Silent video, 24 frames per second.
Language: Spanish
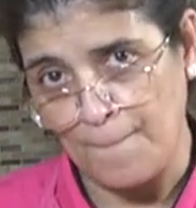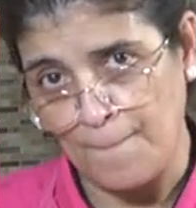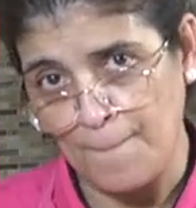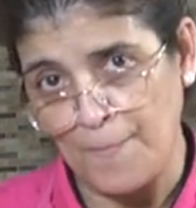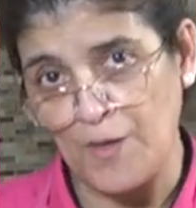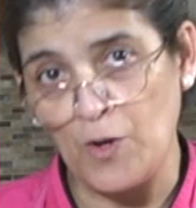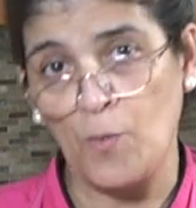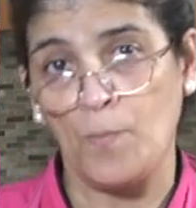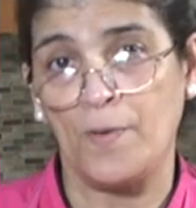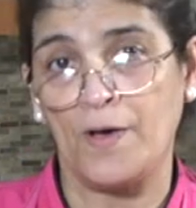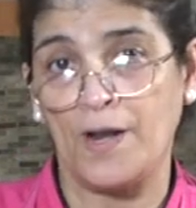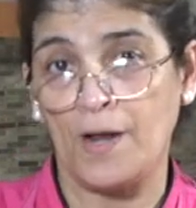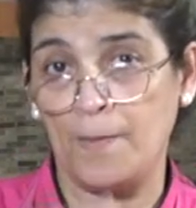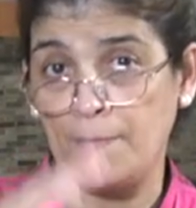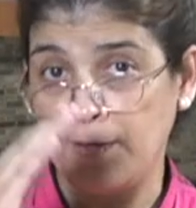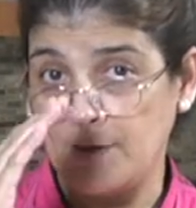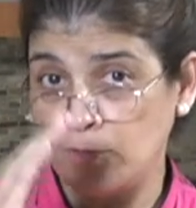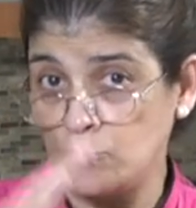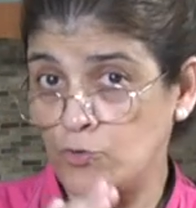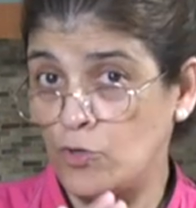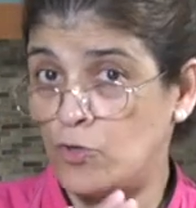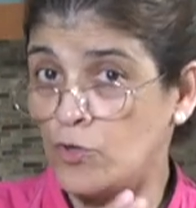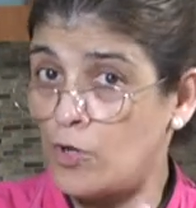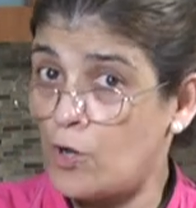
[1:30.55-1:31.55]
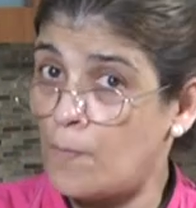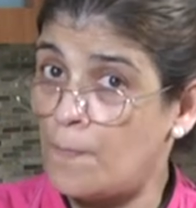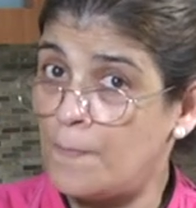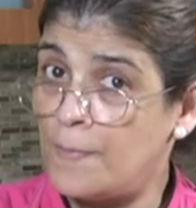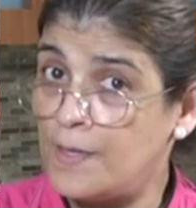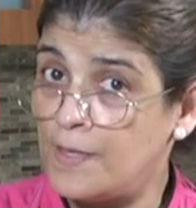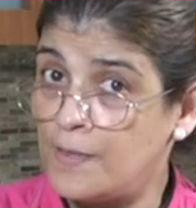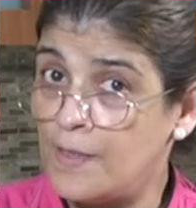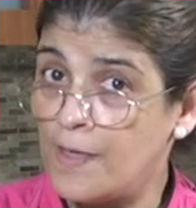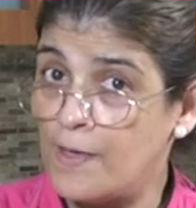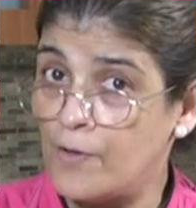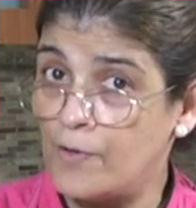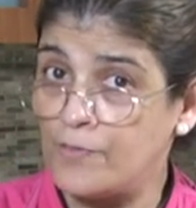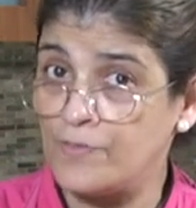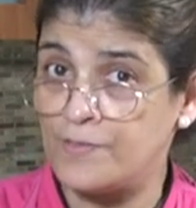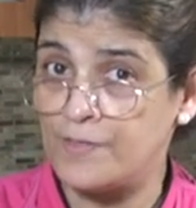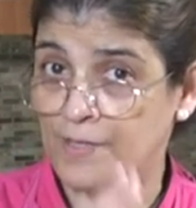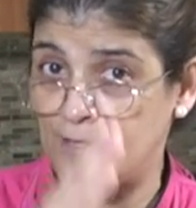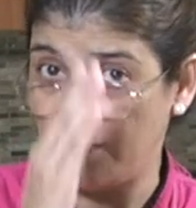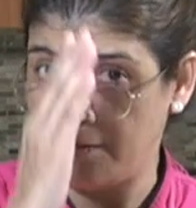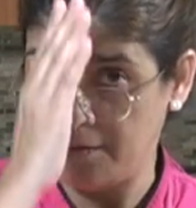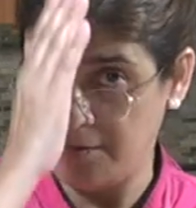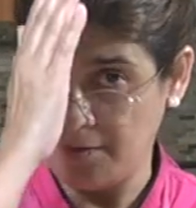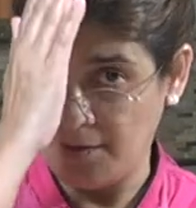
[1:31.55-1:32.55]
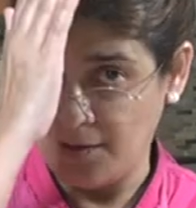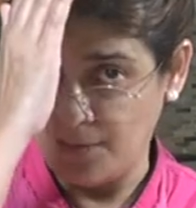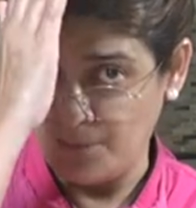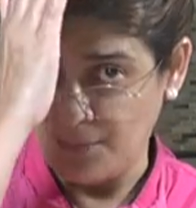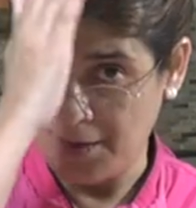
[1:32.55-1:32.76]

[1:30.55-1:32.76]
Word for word: Pero para ver todos los videos, del